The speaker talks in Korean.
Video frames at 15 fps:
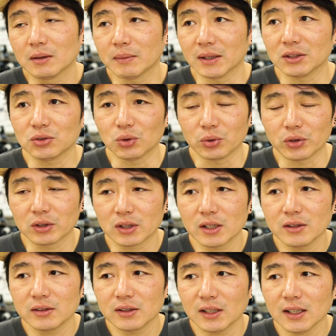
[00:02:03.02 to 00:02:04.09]
많은 노력을
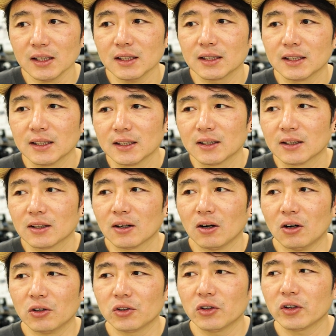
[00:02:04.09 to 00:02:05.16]
했는데
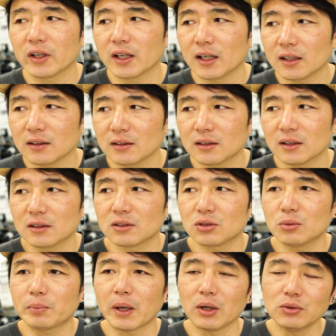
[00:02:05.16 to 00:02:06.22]
언어의 한계
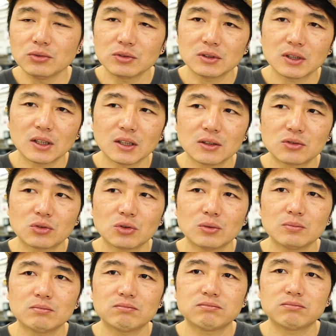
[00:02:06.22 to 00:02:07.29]
그리고 배우는 게
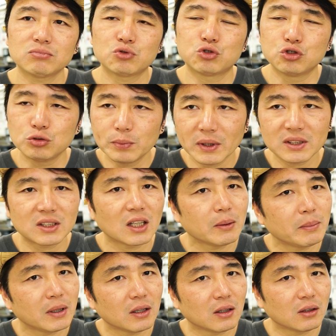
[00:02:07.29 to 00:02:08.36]
좀 두 배, 세
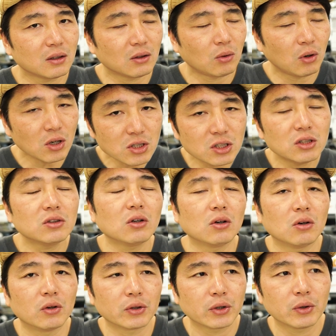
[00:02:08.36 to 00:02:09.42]
배 훨씬 더
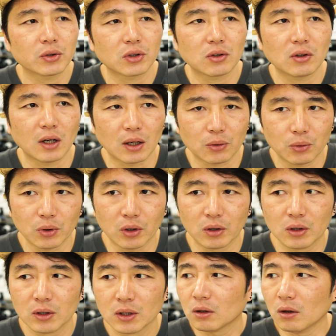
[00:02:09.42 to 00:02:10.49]
어려웠던 것 같고요.
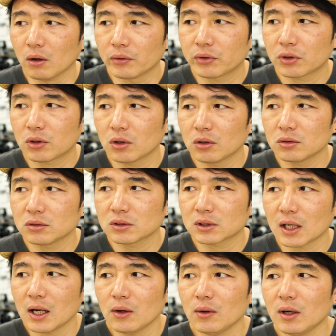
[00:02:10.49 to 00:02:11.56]
어떤
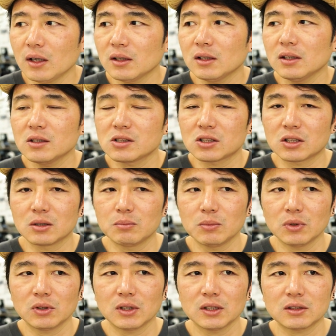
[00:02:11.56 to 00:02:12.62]
상황이
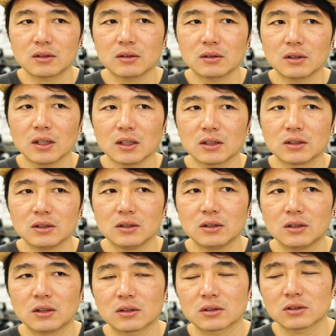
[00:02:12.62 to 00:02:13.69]
직면했을 때
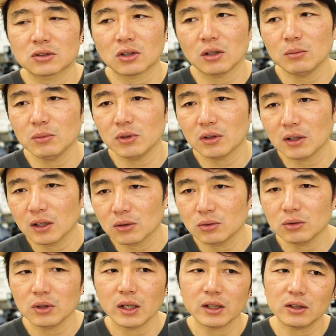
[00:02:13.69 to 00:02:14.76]
그거를
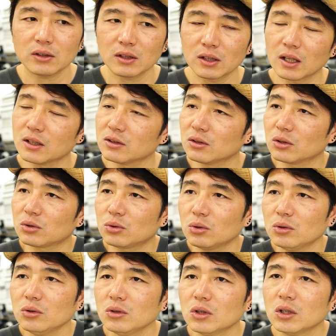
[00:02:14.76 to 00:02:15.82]
설명하고 해결해 내는
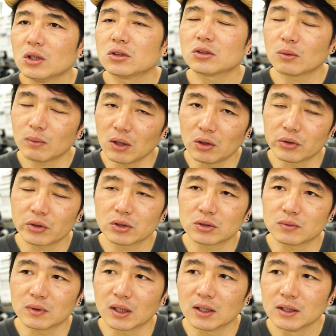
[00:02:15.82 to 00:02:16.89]
것도 정말
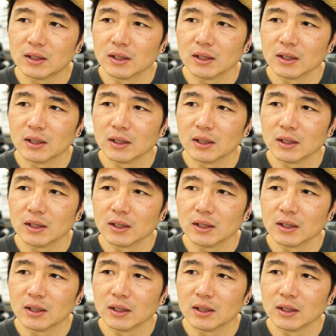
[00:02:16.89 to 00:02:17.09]
어려웠습니다.